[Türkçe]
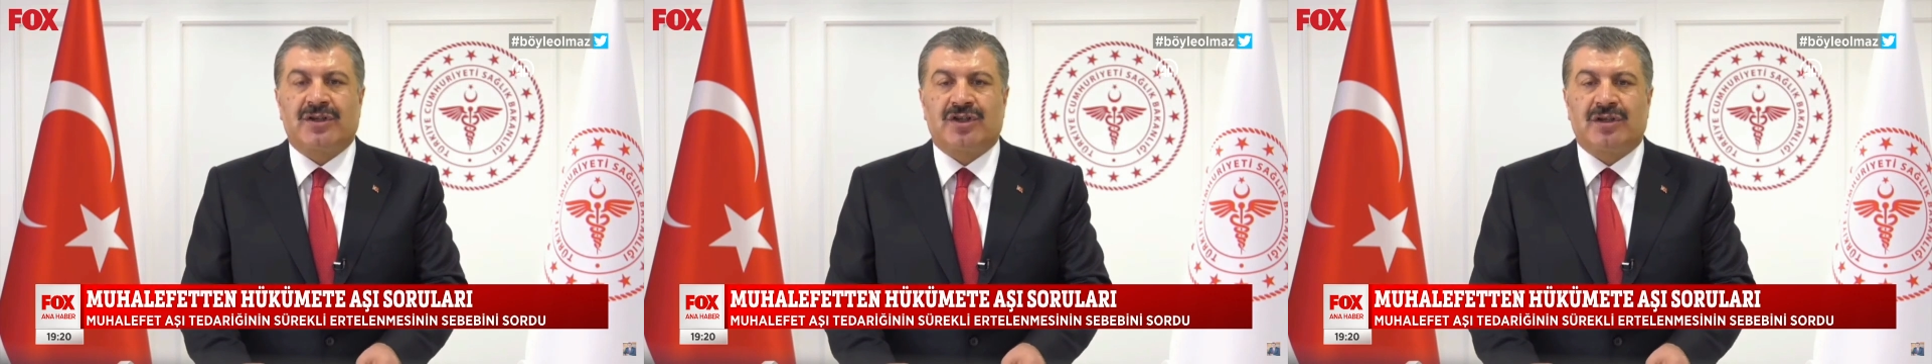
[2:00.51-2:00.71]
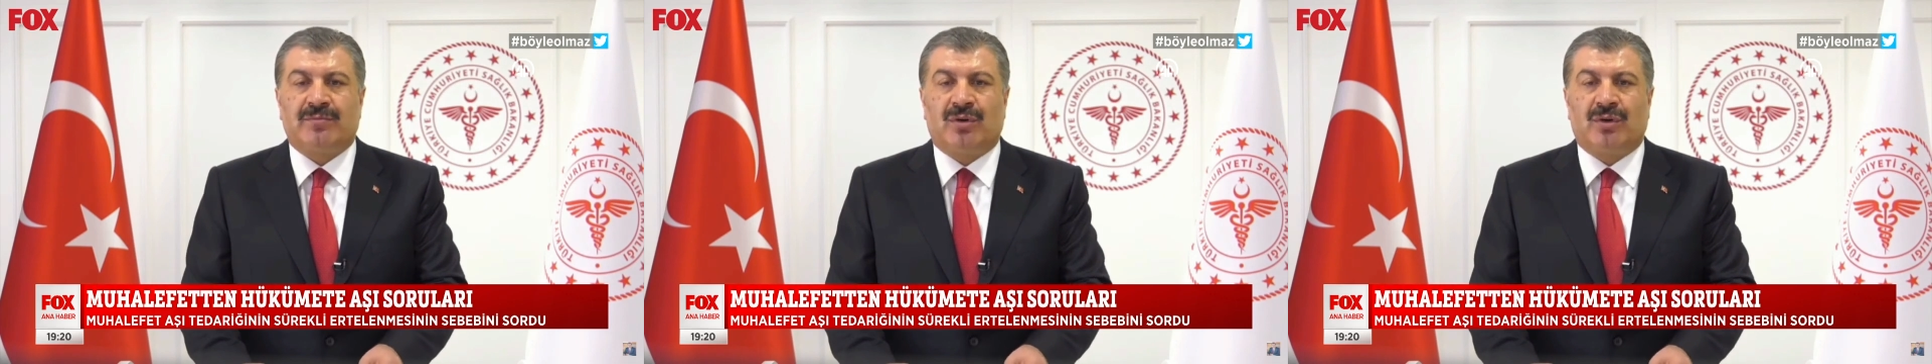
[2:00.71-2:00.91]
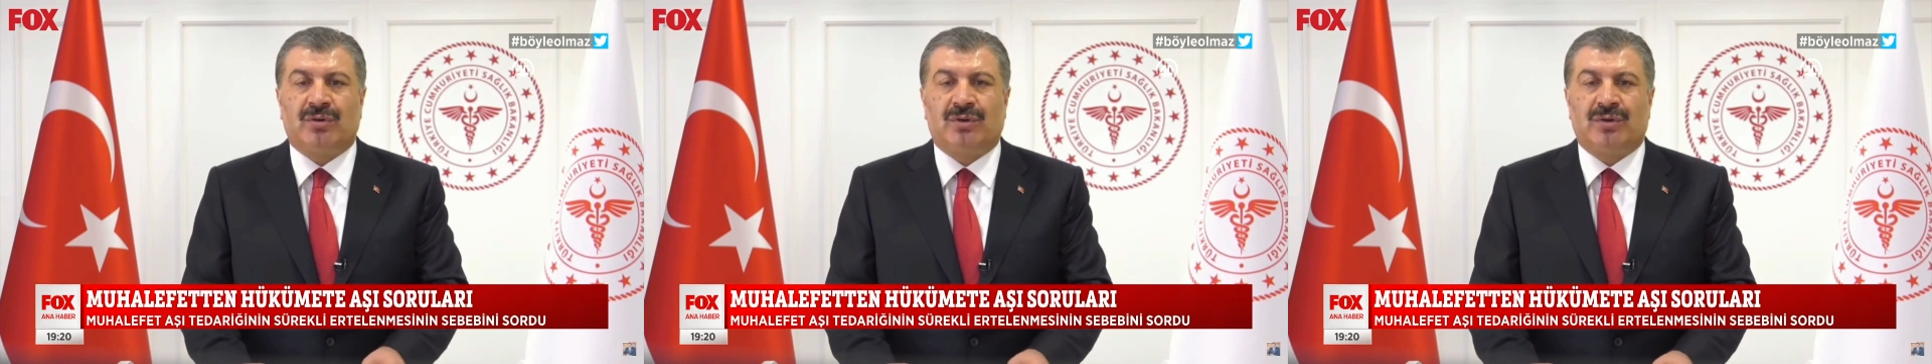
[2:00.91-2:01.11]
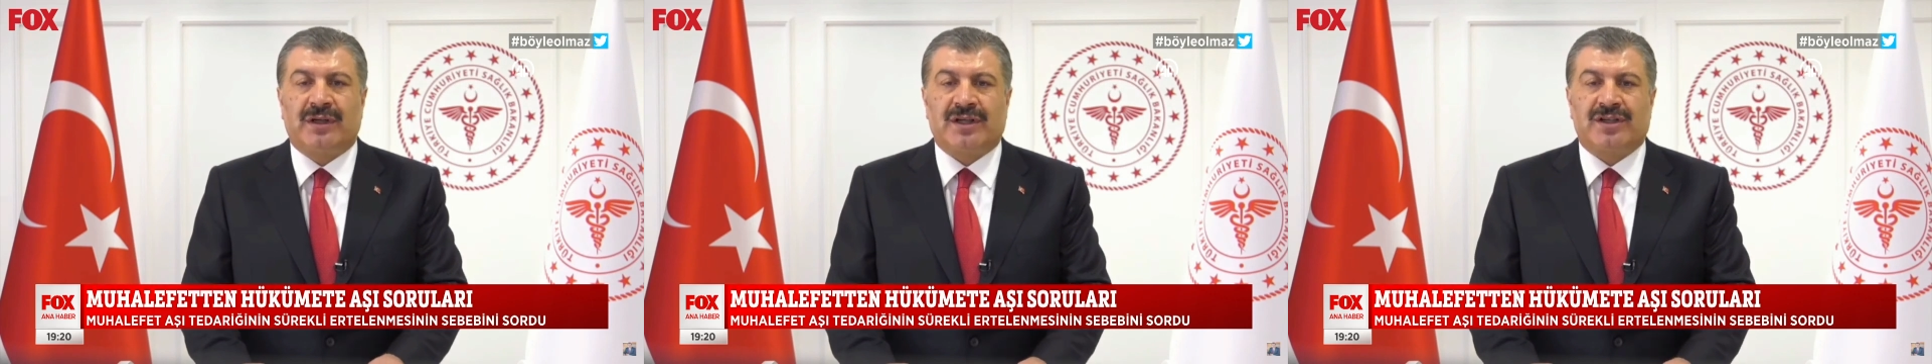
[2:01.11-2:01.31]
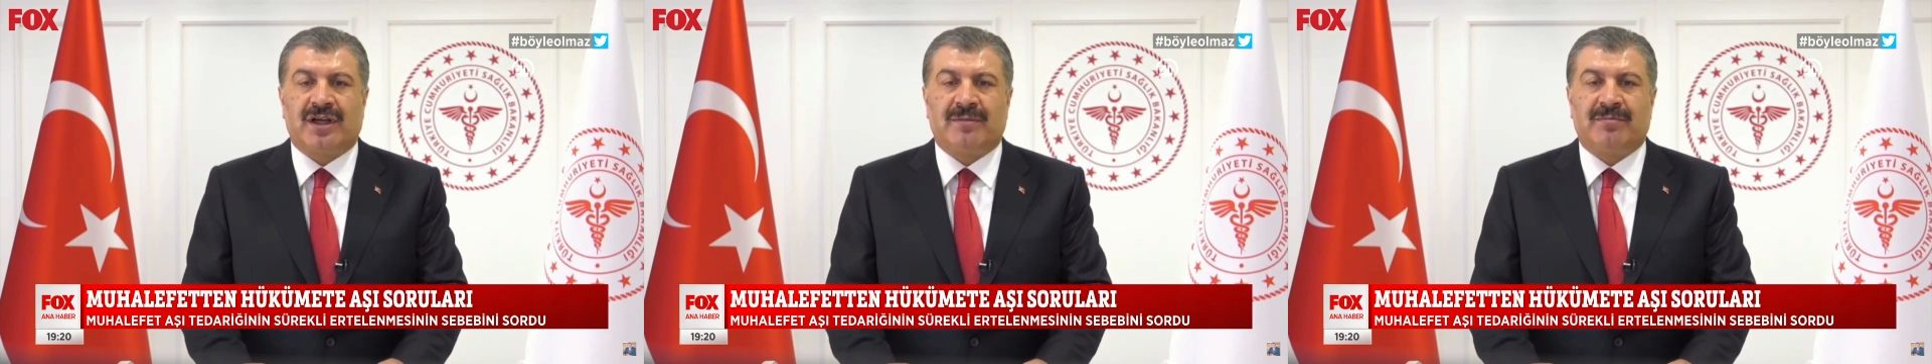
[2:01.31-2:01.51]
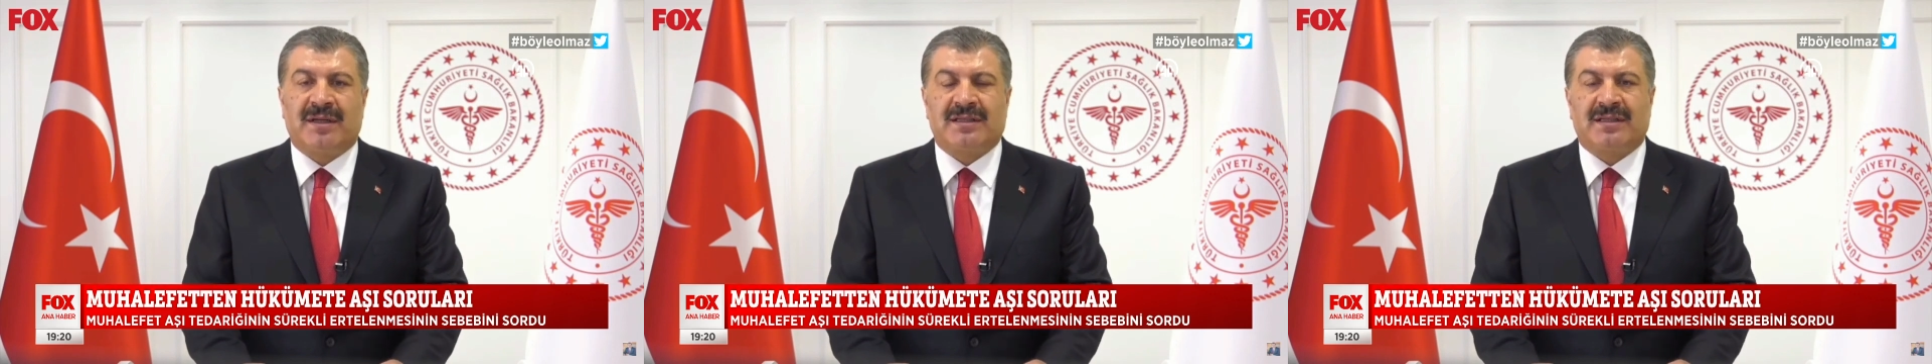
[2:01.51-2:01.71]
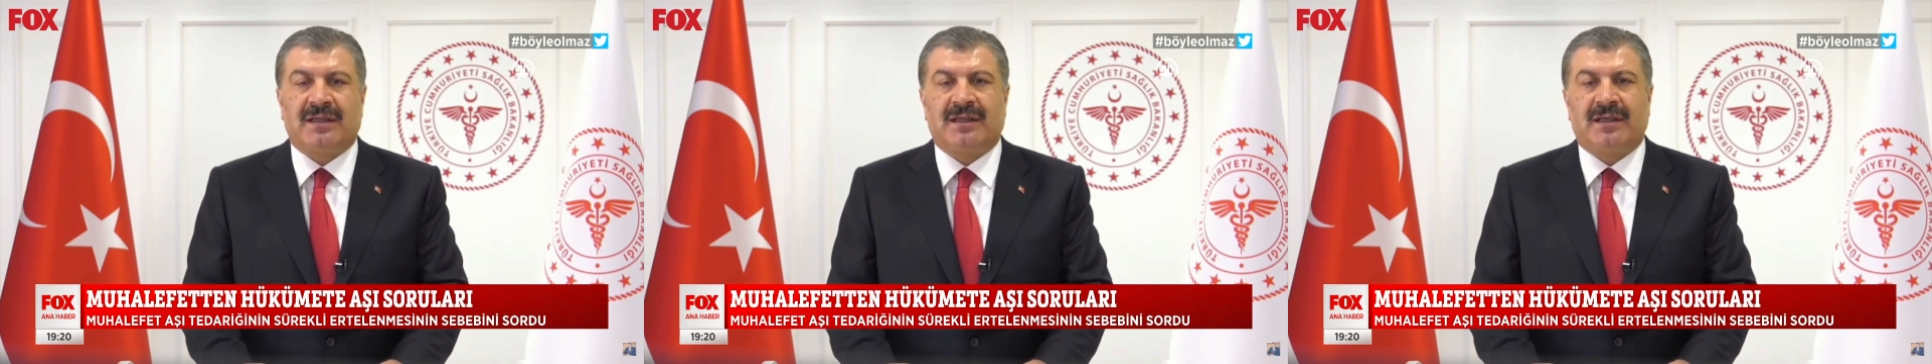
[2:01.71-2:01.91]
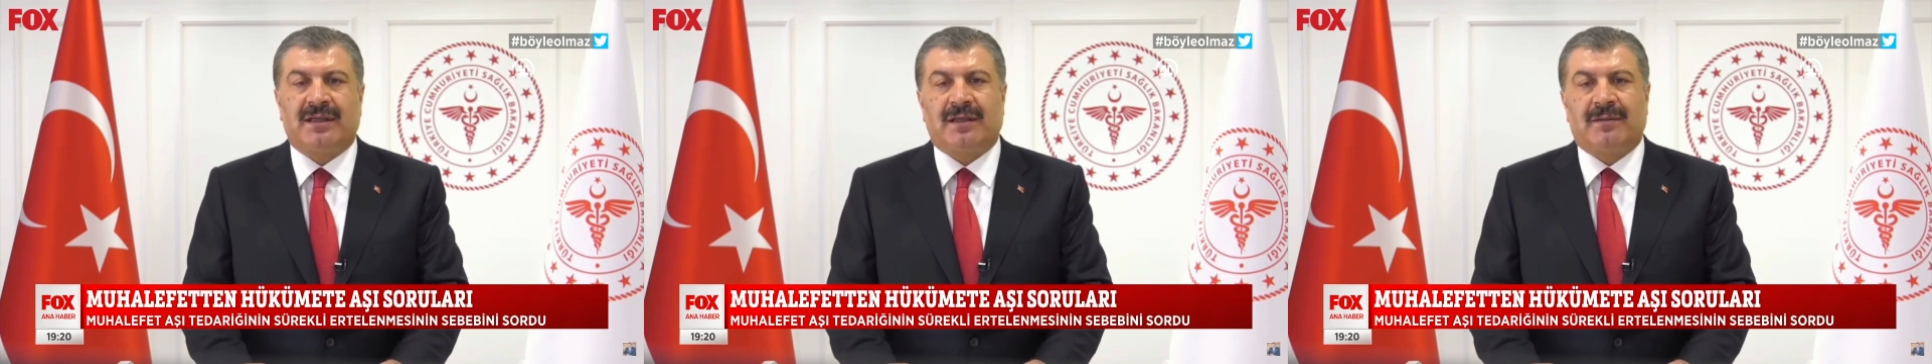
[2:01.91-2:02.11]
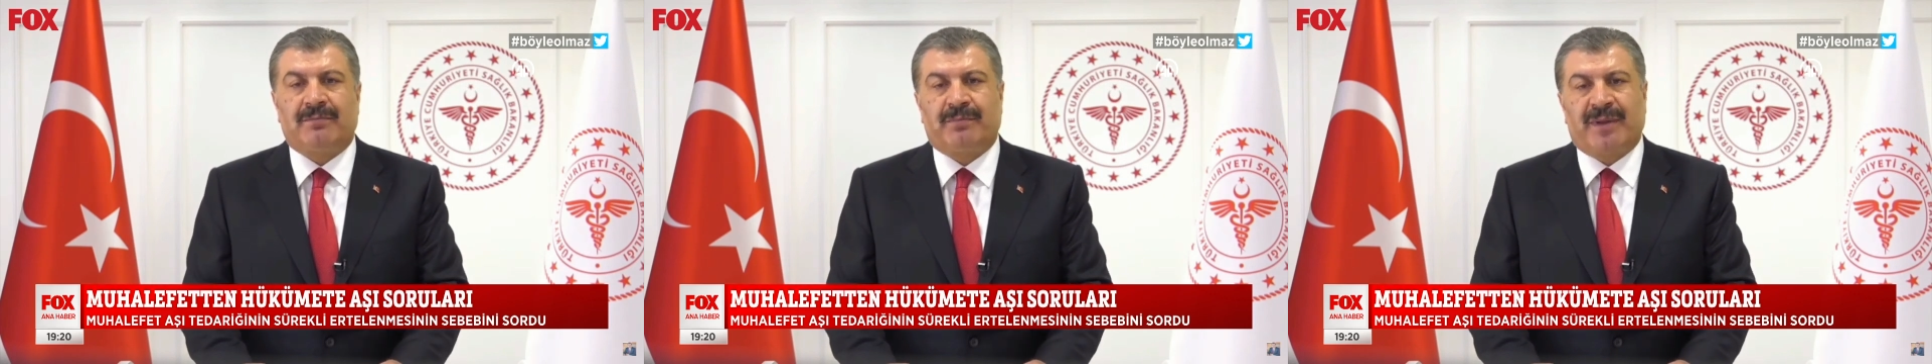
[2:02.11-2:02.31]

aşı bolluğu yaşanması